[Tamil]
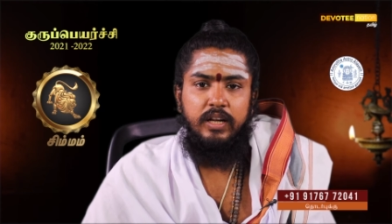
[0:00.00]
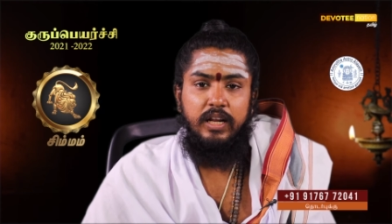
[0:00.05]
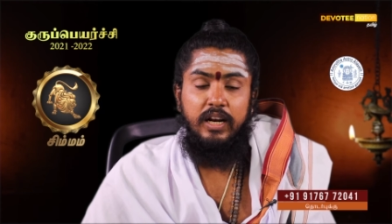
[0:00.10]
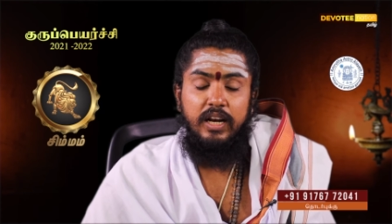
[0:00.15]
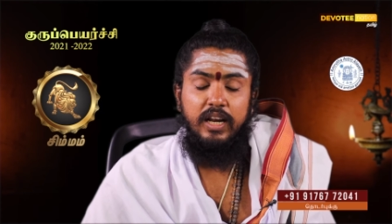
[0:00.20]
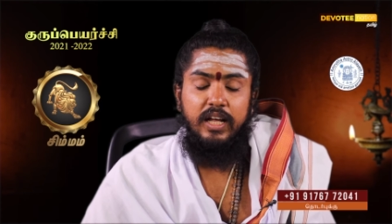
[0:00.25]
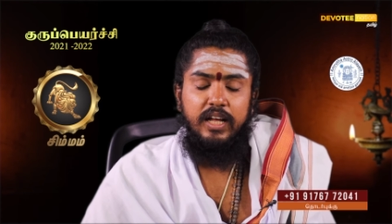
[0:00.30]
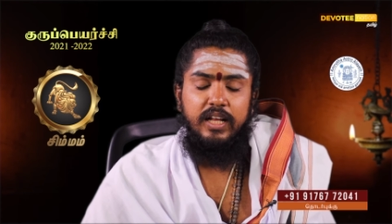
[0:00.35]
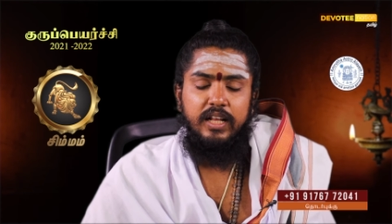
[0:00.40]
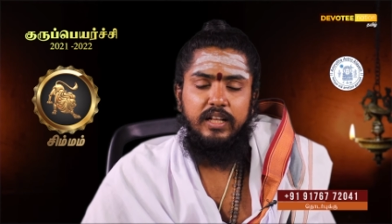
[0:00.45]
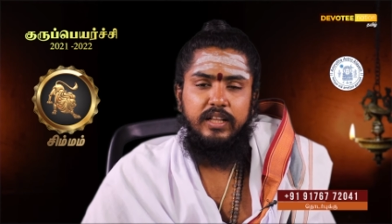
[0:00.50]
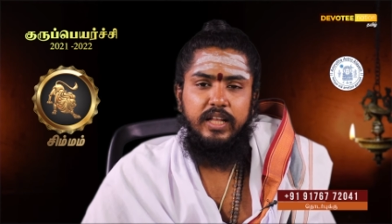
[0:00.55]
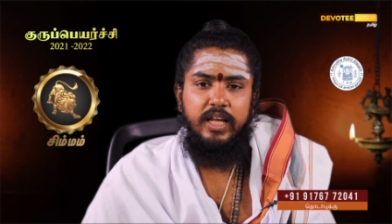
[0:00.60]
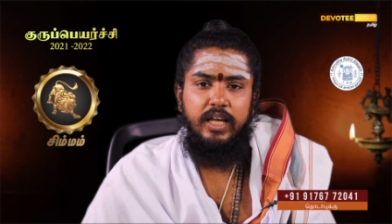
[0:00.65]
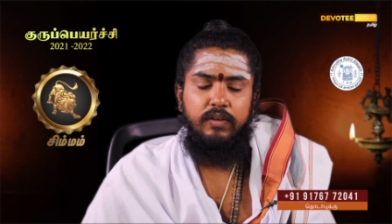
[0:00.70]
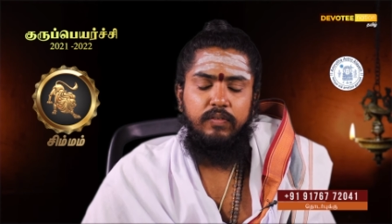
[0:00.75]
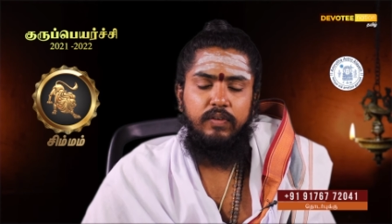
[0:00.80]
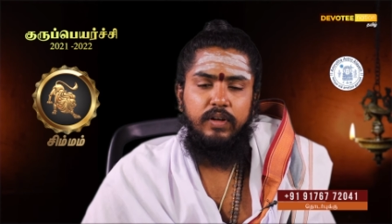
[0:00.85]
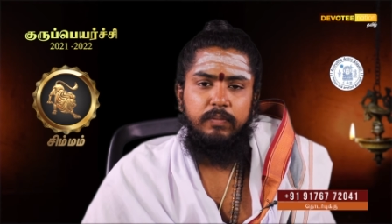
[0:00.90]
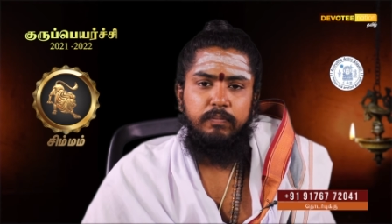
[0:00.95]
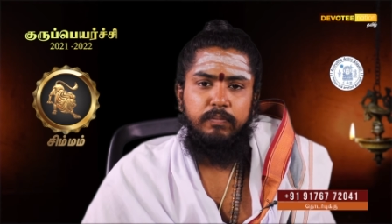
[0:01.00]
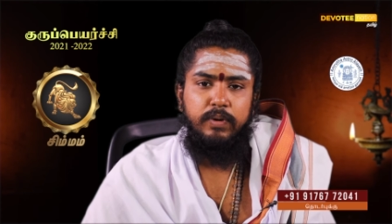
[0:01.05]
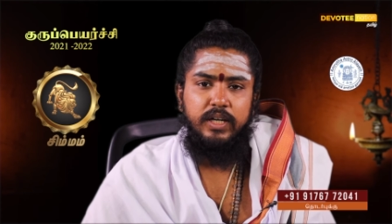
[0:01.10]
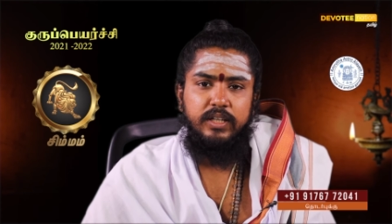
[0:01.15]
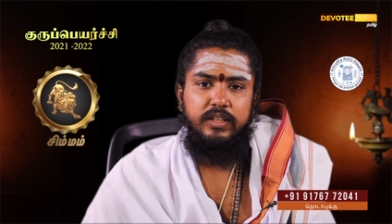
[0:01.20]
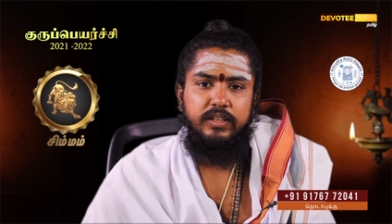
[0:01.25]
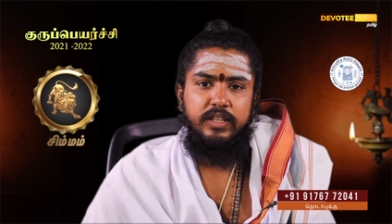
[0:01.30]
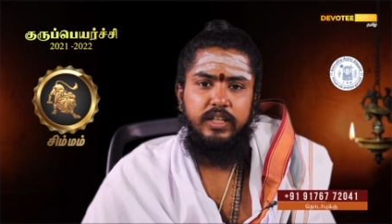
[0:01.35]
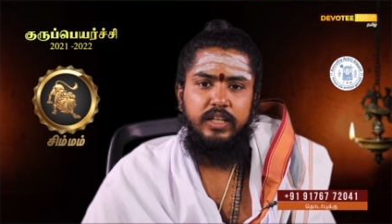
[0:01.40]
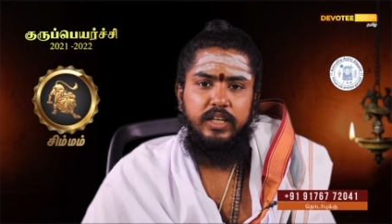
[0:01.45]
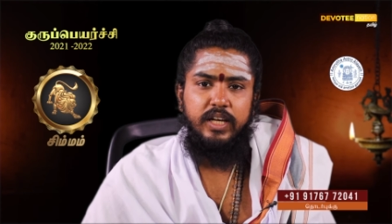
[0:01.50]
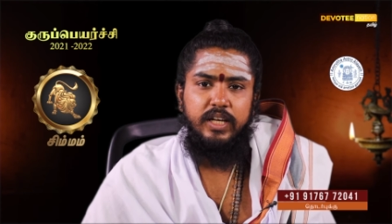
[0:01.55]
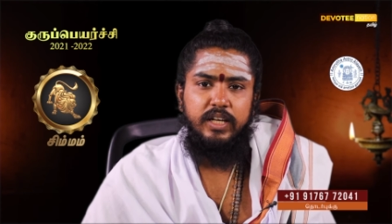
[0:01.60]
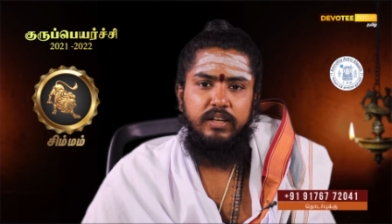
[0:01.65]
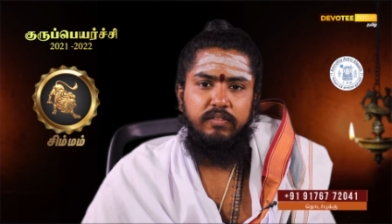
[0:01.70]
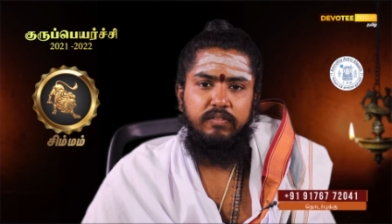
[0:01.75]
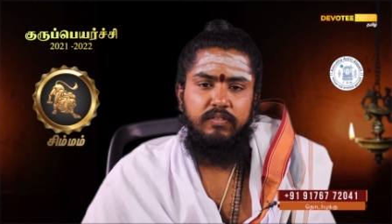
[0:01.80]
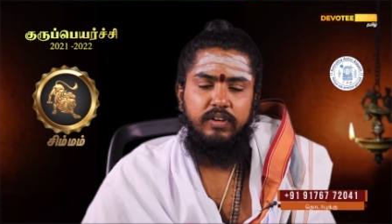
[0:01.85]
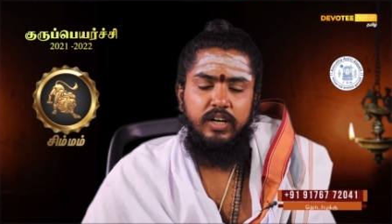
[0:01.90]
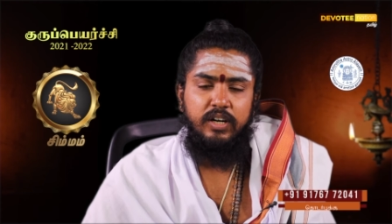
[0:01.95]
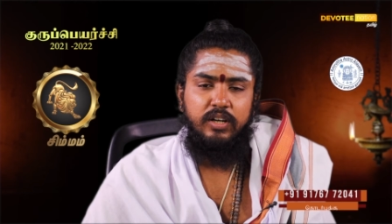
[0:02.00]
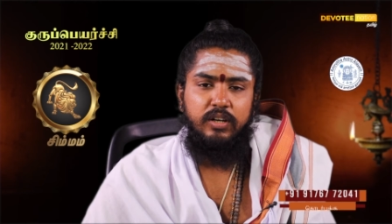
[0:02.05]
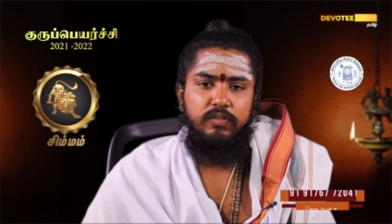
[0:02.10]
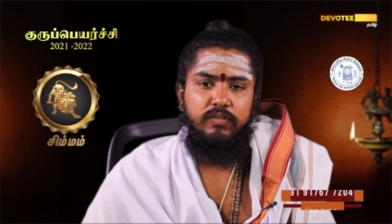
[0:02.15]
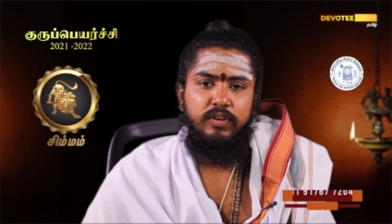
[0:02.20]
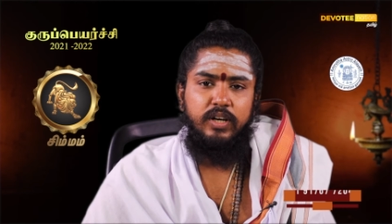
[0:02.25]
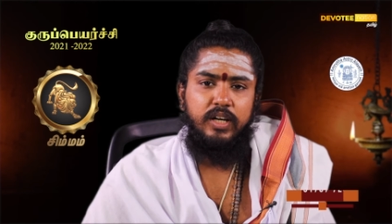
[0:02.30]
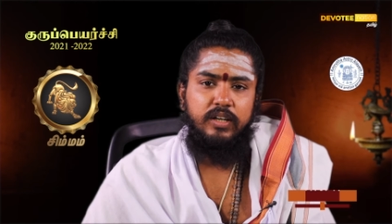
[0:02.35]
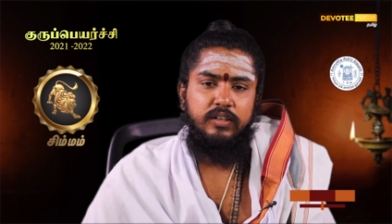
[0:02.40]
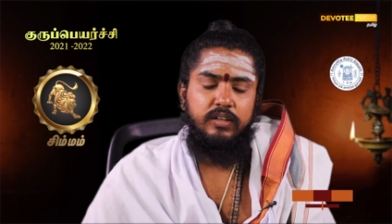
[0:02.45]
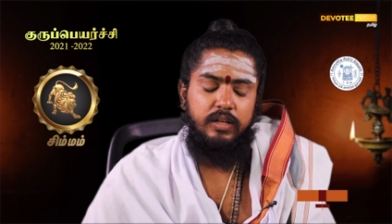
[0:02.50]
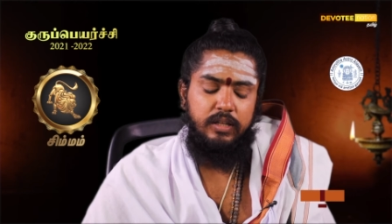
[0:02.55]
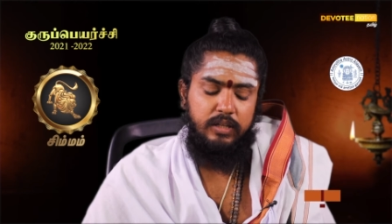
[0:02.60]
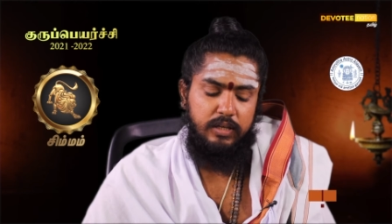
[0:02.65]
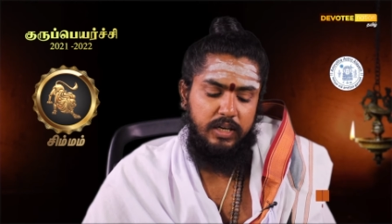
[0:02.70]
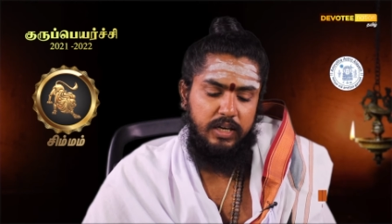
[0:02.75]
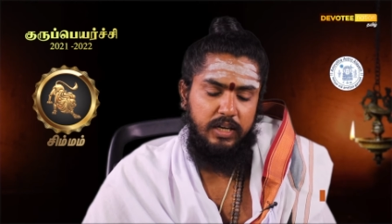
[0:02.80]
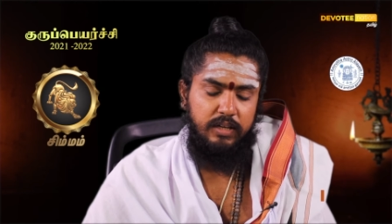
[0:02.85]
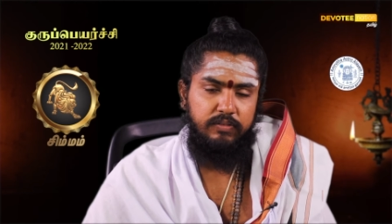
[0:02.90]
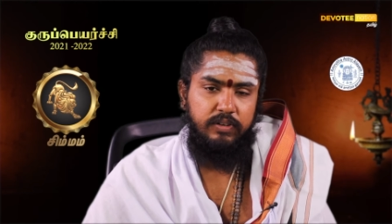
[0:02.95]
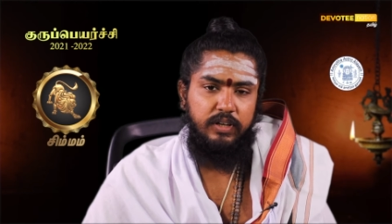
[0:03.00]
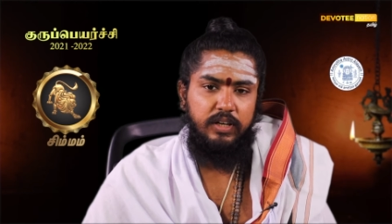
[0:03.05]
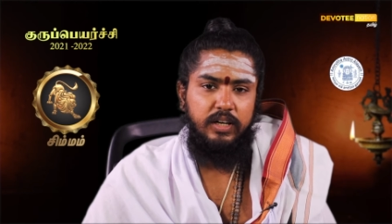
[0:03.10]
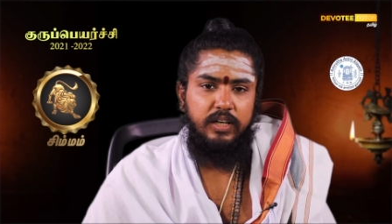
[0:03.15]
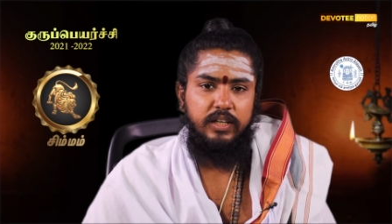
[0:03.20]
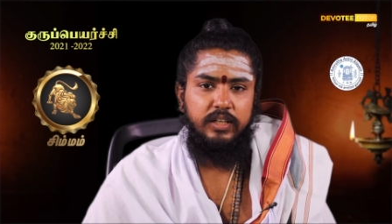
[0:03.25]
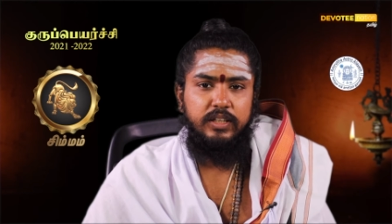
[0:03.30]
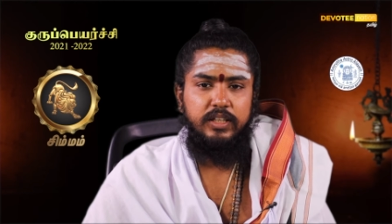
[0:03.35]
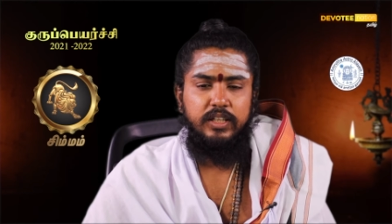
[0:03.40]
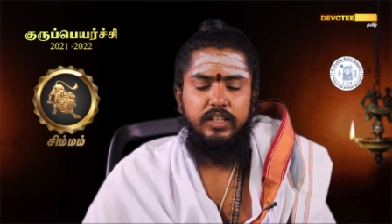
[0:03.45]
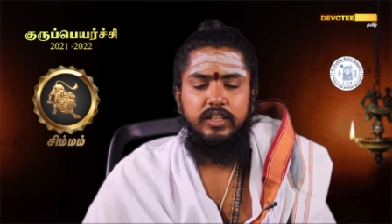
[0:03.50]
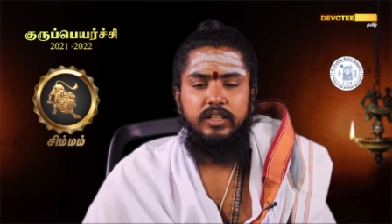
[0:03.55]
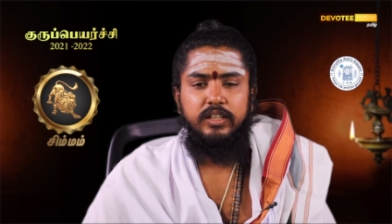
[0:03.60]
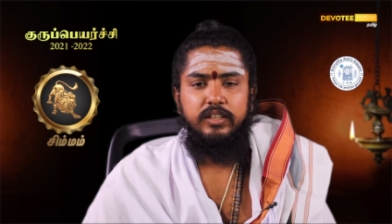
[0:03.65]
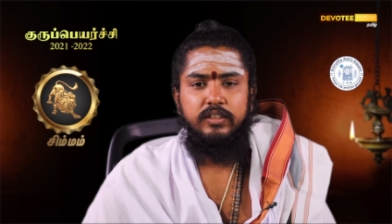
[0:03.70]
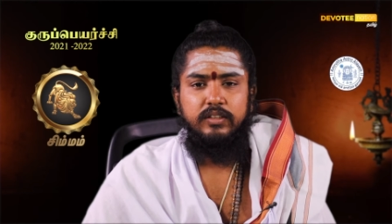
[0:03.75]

நல்ல தெய்வ பக்தியை வழங்குவார் அதனால் இவர்களுக்கு